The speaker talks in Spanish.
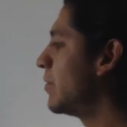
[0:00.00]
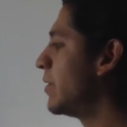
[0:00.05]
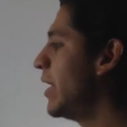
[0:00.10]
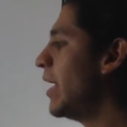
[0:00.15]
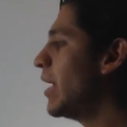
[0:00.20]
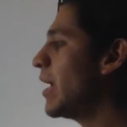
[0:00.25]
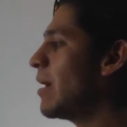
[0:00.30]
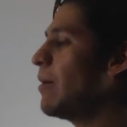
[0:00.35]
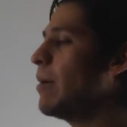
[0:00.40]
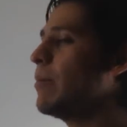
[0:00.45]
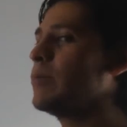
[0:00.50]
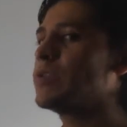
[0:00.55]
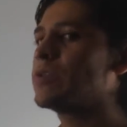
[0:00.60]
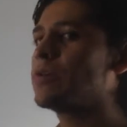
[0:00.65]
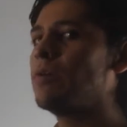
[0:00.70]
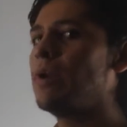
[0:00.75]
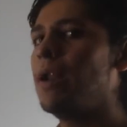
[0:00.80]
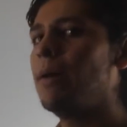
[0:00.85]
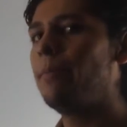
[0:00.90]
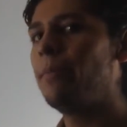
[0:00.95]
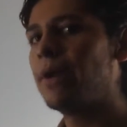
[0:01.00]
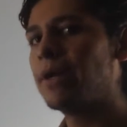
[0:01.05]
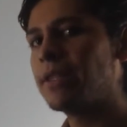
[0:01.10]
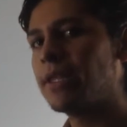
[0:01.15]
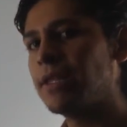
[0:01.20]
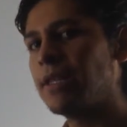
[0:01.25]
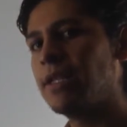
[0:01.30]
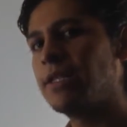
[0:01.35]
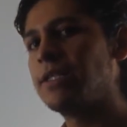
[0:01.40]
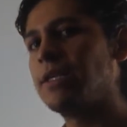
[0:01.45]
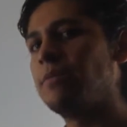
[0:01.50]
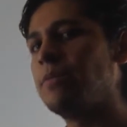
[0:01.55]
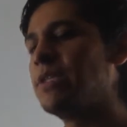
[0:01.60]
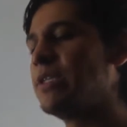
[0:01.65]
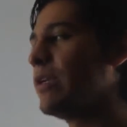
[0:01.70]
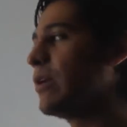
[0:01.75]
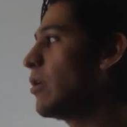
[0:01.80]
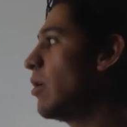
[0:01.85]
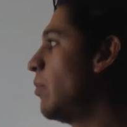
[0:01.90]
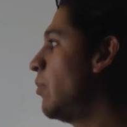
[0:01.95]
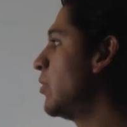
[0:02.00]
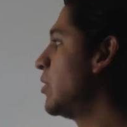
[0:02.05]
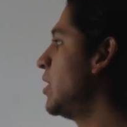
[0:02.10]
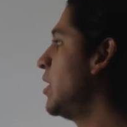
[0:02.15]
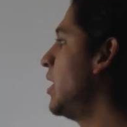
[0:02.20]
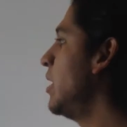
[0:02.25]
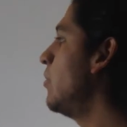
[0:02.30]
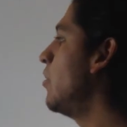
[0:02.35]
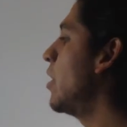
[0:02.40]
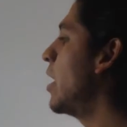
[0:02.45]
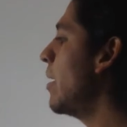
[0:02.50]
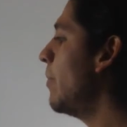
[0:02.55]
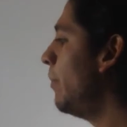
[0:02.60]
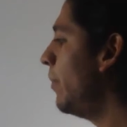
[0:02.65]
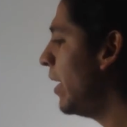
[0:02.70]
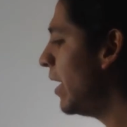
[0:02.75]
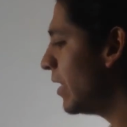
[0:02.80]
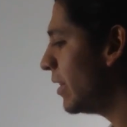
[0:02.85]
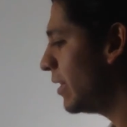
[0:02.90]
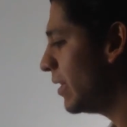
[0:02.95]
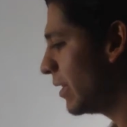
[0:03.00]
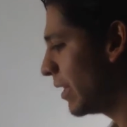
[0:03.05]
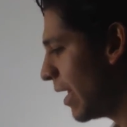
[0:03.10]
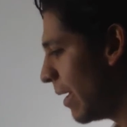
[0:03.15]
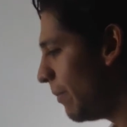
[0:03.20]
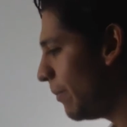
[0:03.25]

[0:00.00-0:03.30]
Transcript: ya acabamos con la parte del semiciclo positivo. ¿Qué, ¿Qué